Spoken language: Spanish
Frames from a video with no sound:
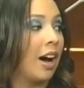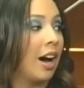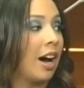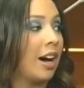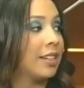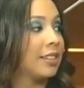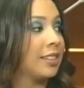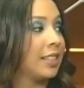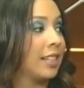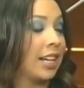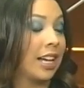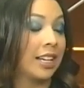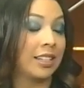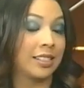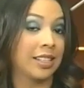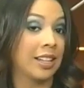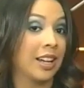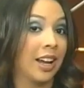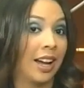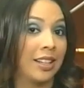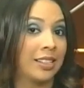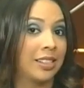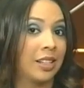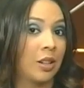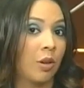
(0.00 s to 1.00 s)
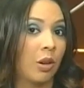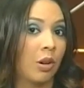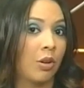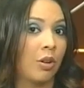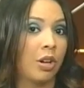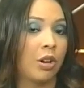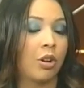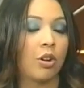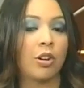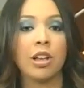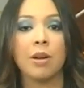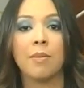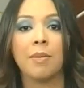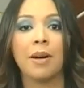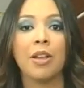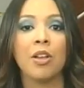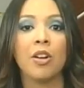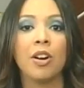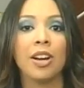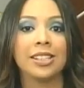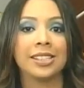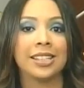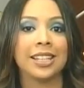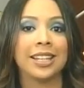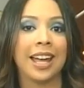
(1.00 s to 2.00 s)
Así que sí, ha sido el único llamado.
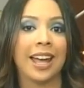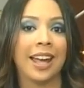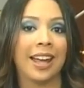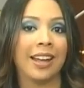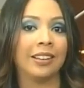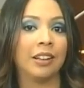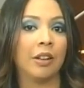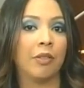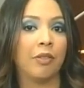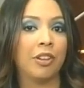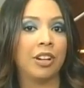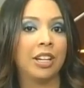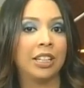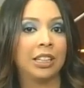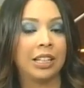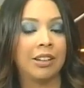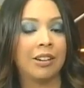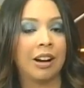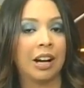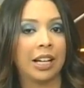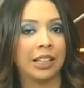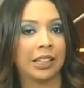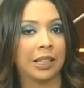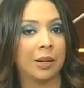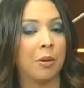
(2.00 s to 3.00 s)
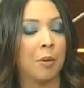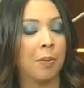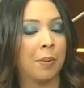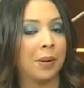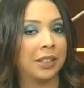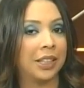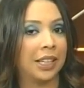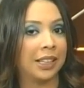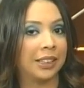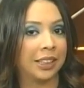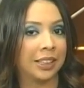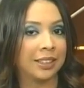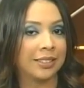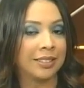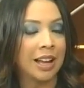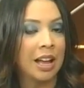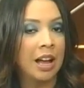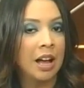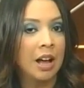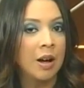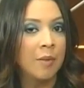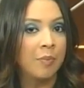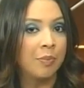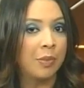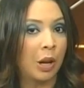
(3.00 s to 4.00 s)
Así que en definitiva estamos pendientes
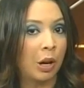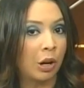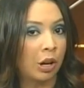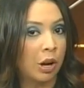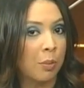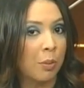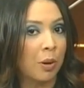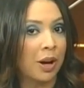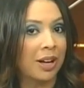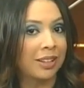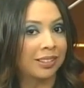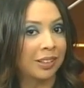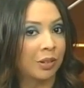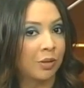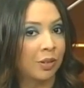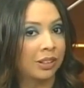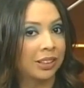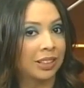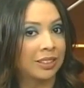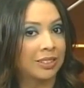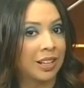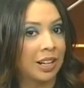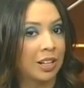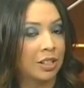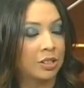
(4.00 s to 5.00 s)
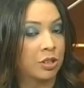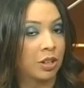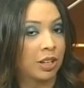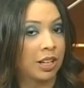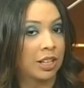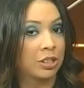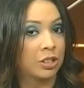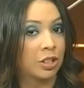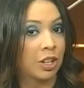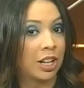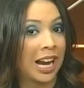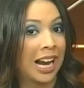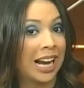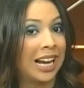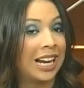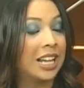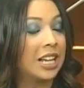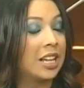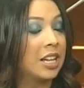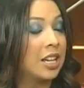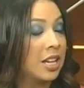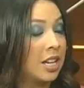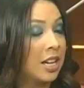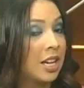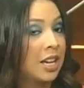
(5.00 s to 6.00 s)
de lo que pueda hacer nuestra selección nacional.
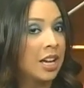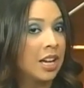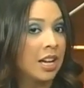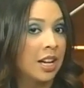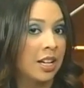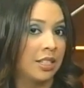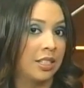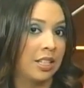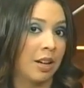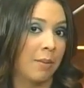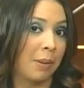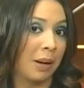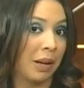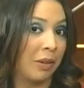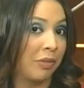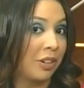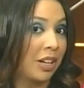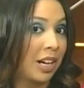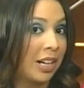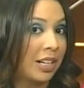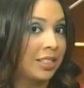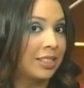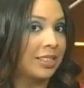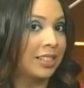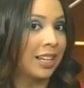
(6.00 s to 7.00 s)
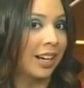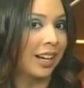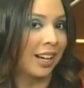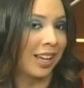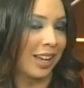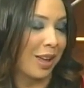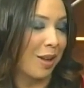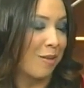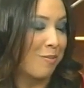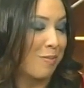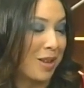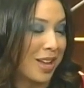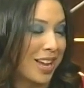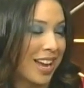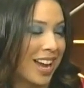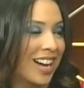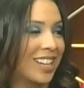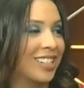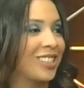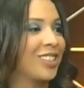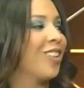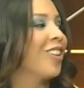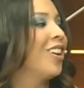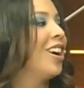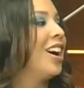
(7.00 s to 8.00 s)
Y ya para finalizar, en mi
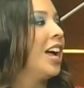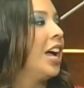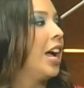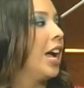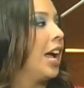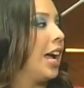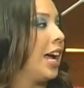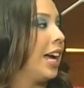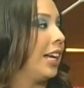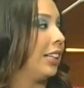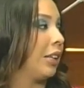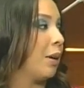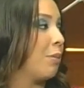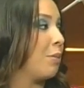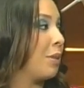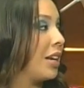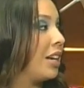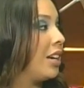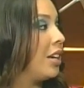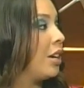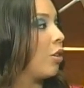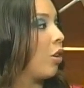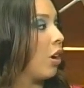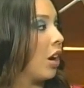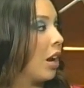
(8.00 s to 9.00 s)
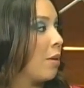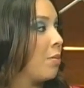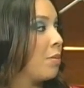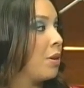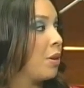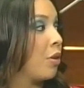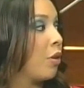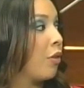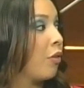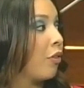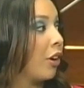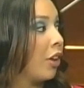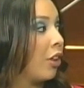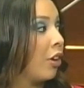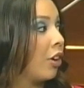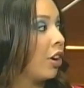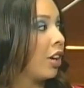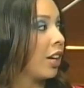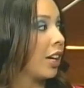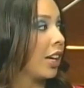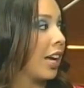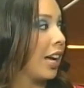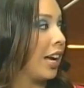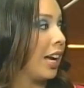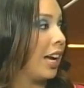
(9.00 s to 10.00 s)
caso, eh, también Nicolás
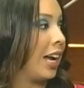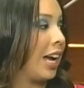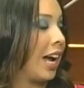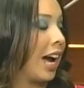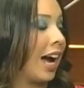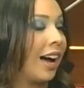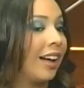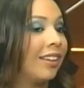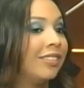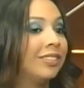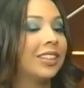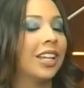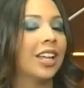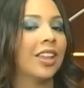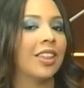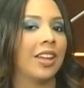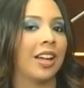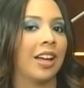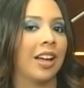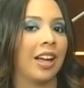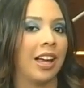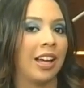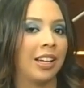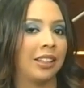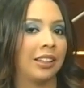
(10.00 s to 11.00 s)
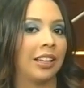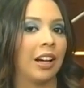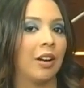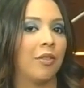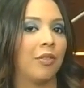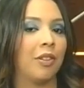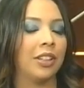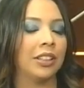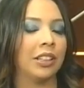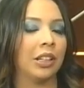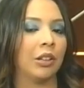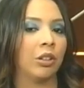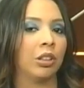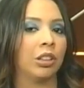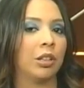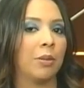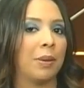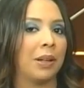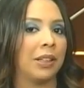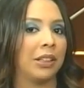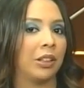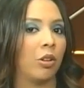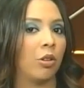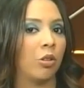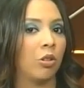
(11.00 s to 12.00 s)
Mincufedor, que antes de estar enfrentando este
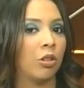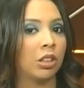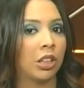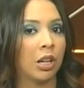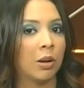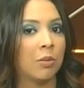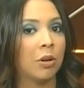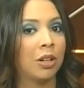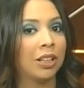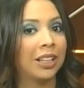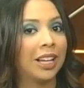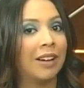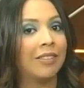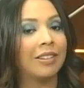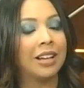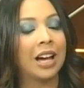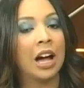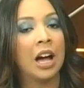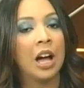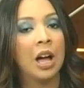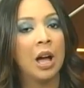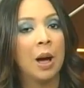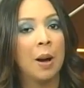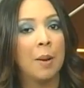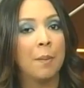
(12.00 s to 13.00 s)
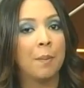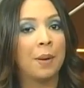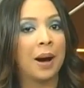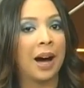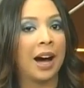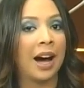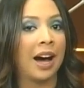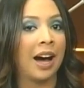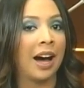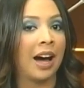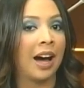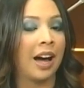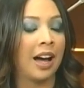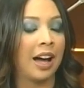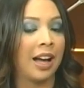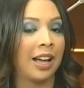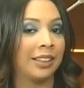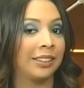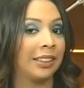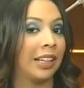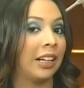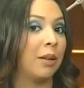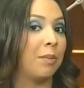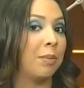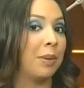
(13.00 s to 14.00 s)
partido contra Moldavia, va a
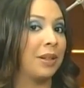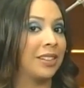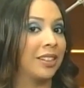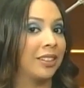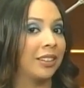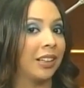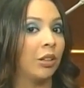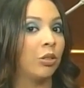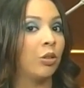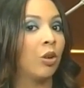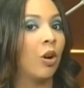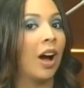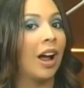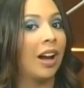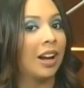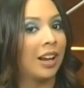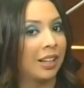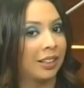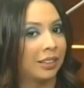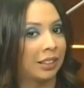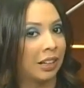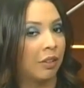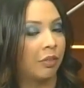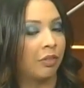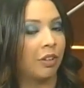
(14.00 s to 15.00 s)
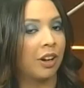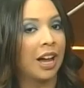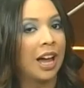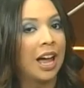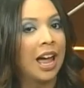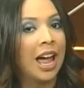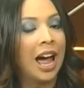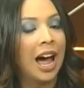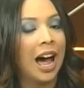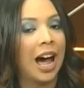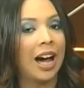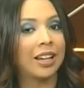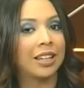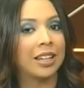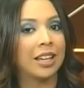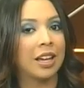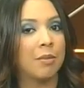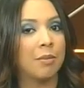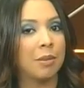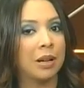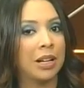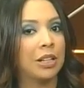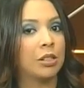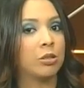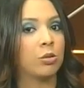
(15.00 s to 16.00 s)
estar representando al Getafe aquí en
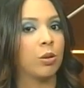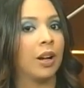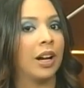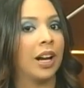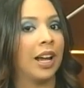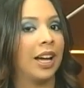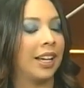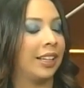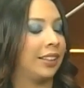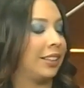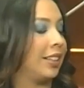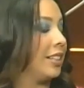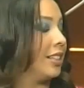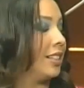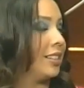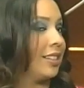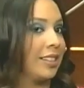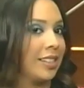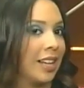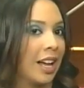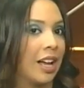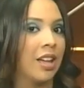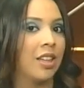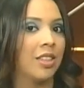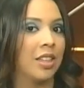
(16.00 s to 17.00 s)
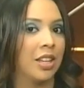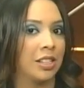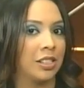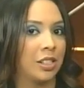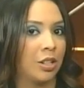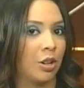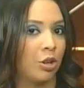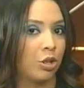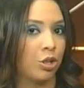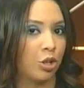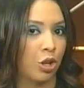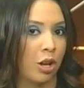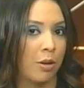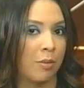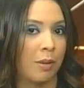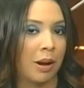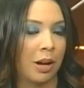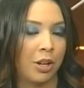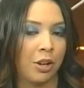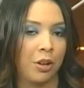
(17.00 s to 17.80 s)
Venezuela este 16 y 18 de mayo.